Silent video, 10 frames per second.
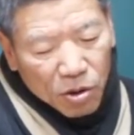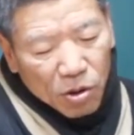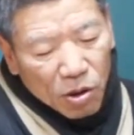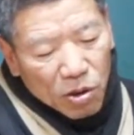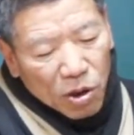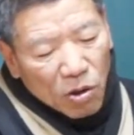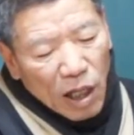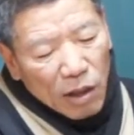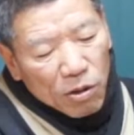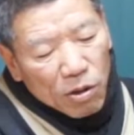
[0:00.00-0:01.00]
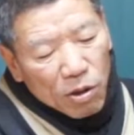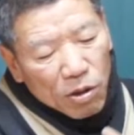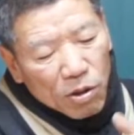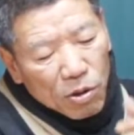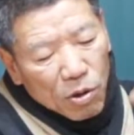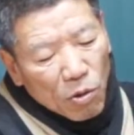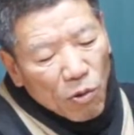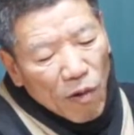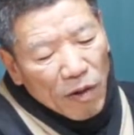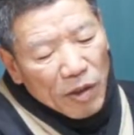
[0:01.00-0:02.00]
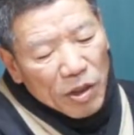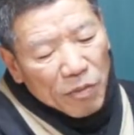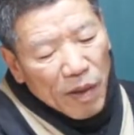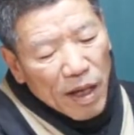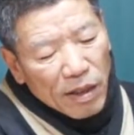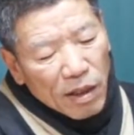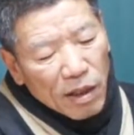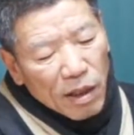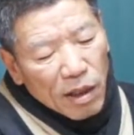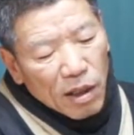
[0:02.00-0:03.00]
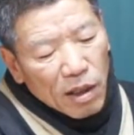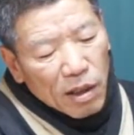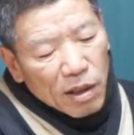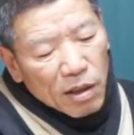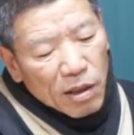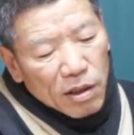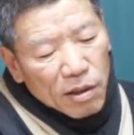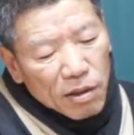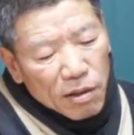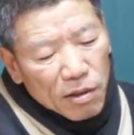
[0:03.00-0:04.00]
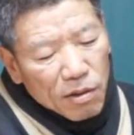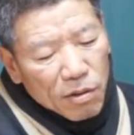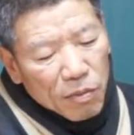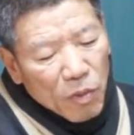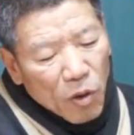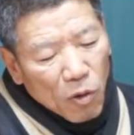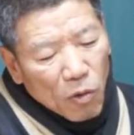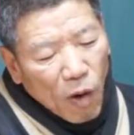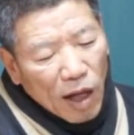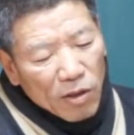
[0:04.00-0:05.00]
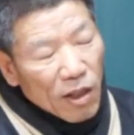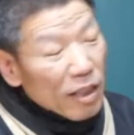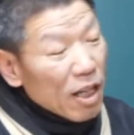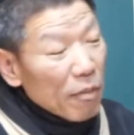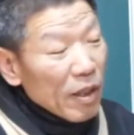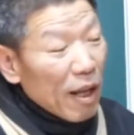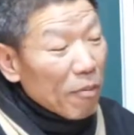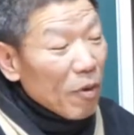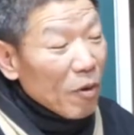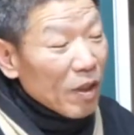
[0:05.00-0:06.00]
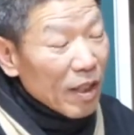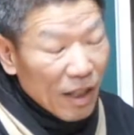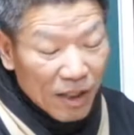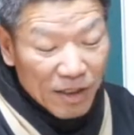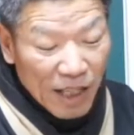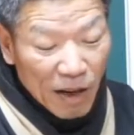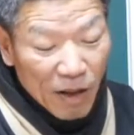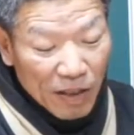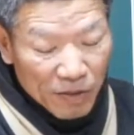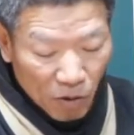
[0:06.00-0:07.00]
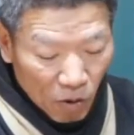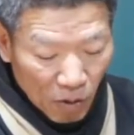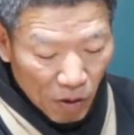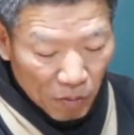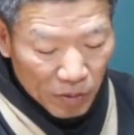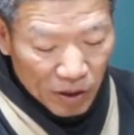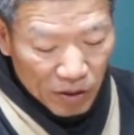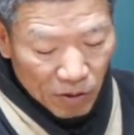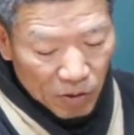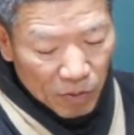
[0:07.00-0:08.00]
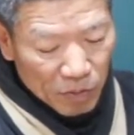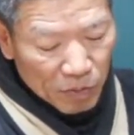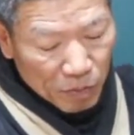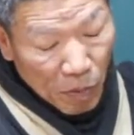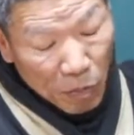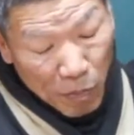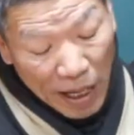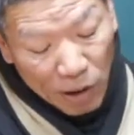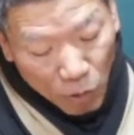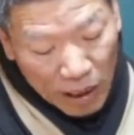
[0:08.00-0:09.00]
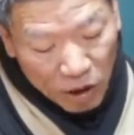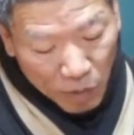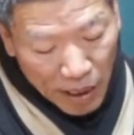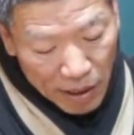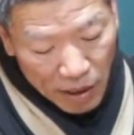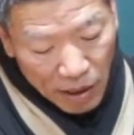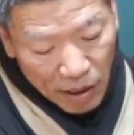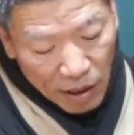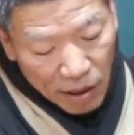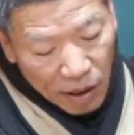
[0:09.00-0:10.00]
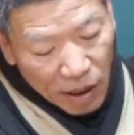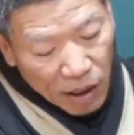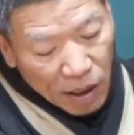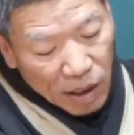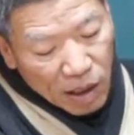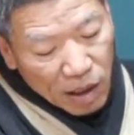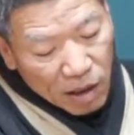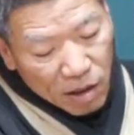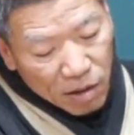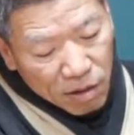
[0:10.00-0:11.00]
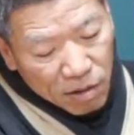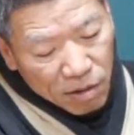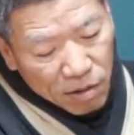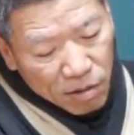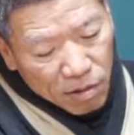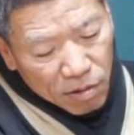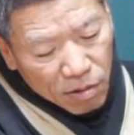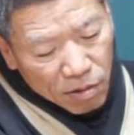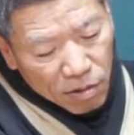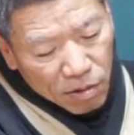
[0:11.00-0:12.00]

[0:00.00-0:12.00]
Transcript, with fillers: 처, 천하를 소유하고 있지만 그 뭐 어, 관여나 참여나 뭐 그렇게 큰 상관은 어, 없을 법하기도 하지만 그 어,